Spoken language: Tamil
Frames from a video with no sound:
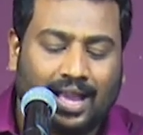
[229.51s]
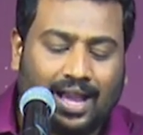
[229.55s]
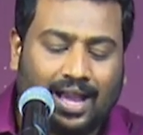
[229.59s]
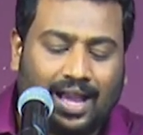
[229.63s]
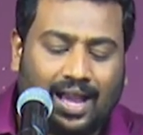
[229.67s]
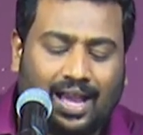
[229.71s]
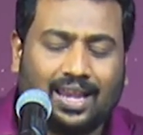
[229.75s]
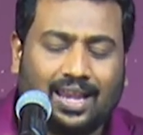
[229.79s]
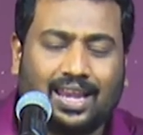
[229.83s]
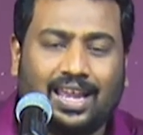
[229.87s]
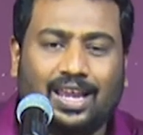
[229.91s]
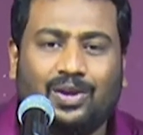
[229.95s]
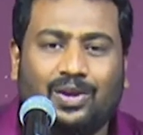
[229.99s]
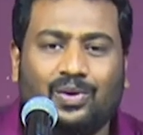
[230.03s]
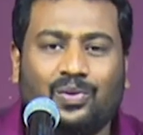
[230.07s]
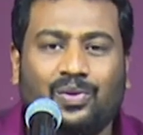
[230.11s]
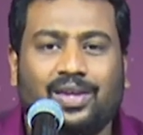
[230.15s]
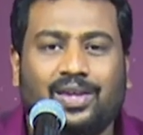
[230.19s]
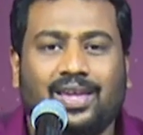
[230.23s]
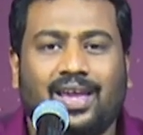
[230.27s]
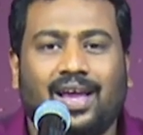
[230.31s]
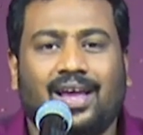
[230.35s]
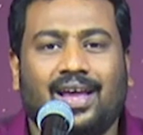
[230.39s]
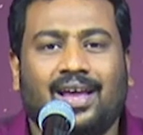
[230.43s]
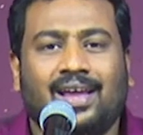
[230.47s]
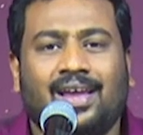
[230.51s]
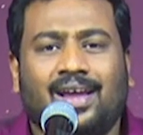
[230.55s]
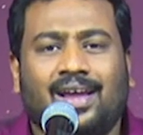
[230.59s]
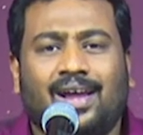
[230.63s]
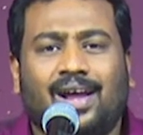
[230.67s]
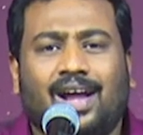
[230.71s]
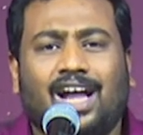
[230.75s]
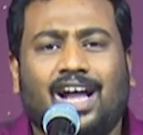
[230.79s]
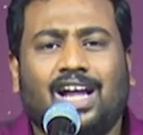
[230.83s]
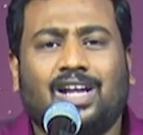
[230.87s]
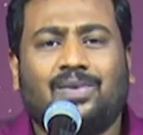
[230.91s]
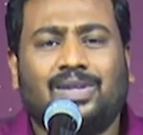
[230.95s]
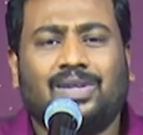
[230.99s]
ஹாலே லூயா
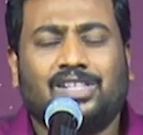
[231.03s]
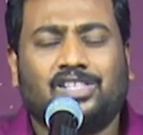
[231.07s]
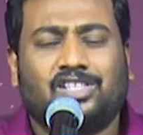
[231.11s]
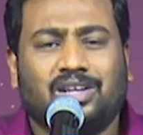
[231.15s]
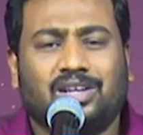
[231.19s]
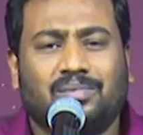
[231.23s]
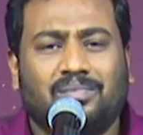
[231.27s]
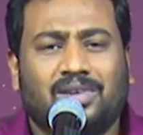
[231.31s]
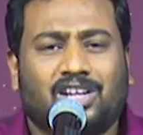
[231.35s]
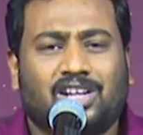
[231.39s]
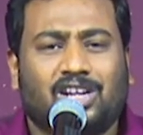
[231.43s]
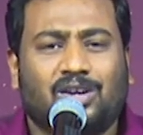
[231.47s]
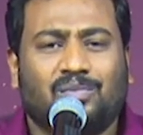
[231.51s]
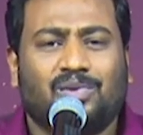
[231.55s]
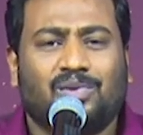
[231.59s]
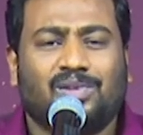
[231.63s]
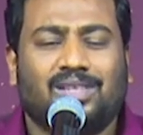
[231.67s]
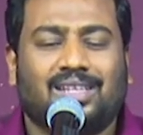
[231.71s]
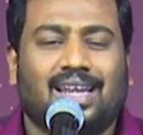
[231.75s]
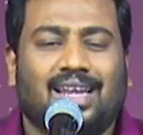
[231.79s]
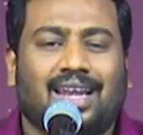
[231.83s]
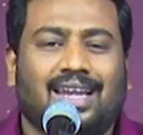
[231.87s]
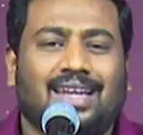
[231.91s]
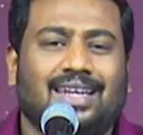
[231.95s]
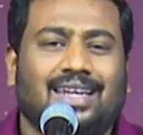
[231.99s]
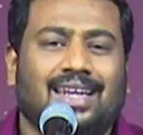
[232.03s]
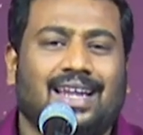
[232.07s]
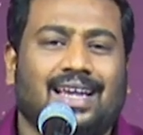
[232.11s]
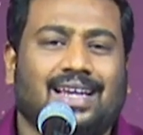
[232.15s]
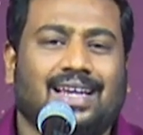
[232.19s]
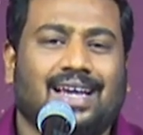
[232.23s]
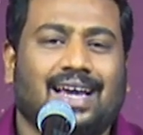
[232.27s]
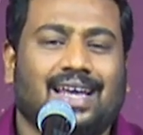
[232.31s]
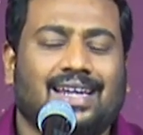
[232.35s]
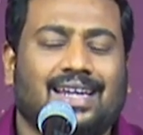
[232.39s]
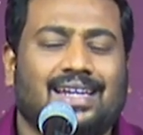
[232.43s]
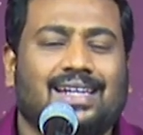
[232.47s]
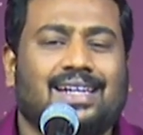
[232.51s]
ஆகவே ஜபிக்கும் போது நல்ல
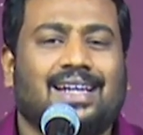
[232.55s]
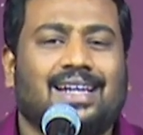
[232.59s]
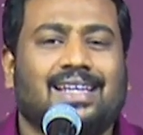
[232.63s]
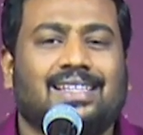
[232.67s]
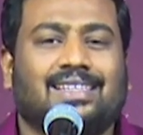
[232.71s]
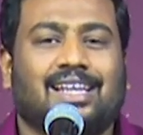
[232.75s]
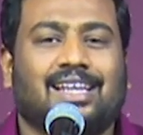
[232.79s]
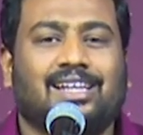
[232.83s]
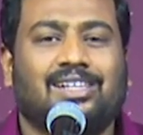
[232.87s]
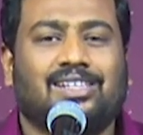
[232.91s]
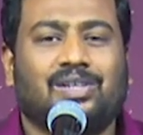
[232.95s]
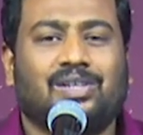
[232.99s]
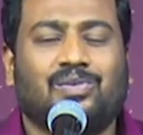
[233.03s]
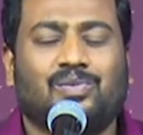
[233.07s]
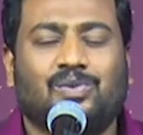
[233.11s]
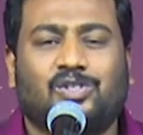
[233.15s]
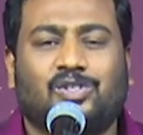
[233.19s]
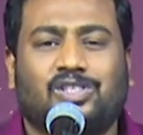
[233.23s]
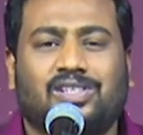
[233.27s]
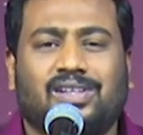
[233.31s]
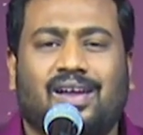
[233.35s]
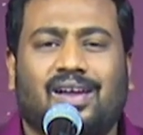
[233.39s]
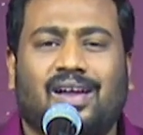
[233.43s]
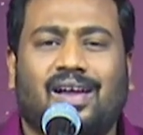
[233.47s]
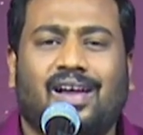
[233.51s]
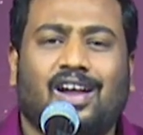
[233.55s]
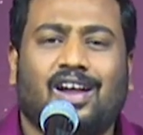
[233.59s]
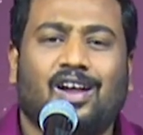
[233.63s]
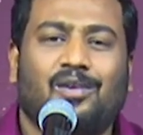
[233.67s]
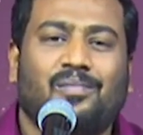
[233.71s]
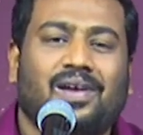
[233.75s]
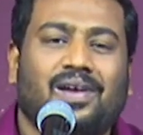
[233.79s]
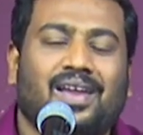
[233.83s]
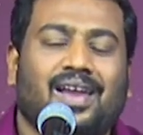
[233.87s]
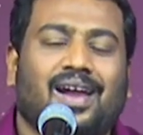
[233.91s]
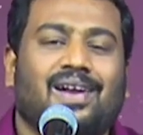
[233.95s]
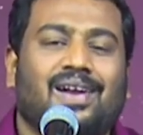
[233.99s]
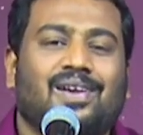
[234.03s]
கரங்களை தட்டி
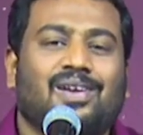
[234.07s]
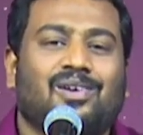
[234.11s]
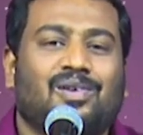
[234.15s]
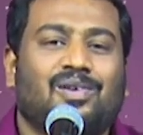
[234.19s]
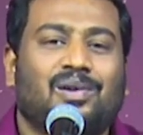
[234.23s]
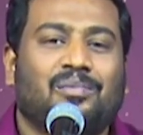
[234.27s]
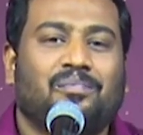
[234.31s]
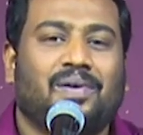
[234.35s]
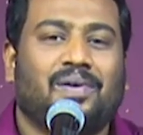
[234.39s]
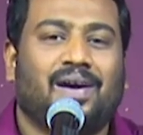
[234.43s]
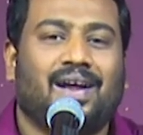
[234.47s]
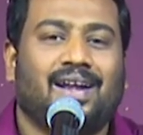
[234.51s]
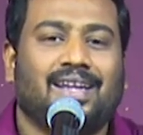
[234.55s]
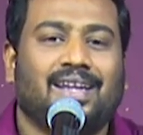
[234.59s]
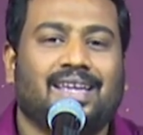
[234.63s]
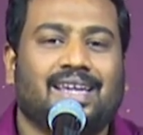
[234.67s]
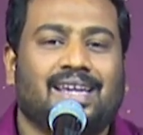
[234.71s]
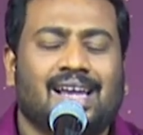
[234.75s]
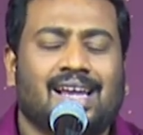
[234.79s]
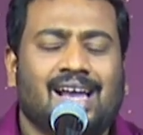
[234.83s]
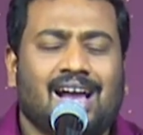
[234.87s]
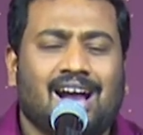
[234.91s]
உற்சாகமாய் ஆண்டவரை பாடி